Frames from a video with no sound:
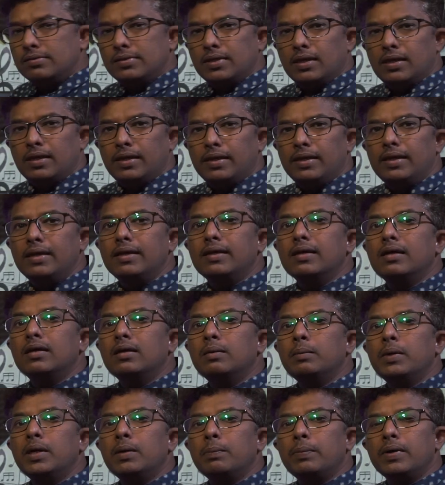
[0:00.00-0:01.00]
சரி
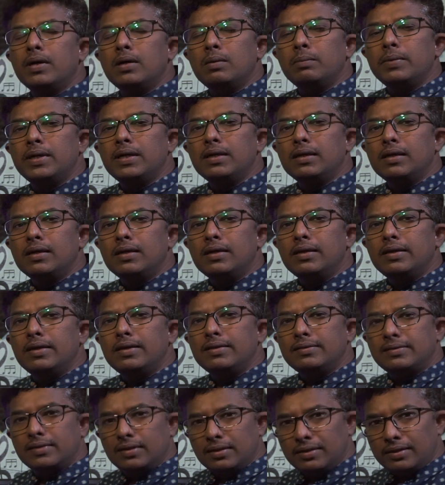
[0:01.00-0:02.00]
கம
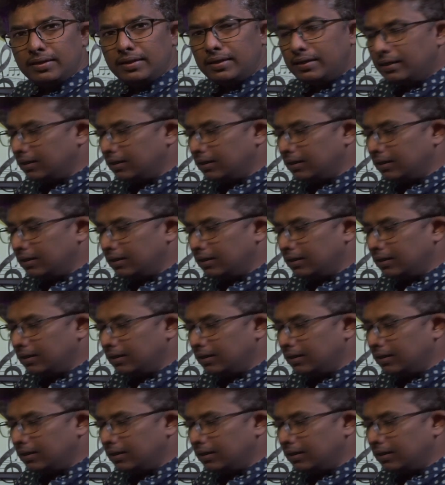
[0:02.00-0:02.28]
பமகரி சரி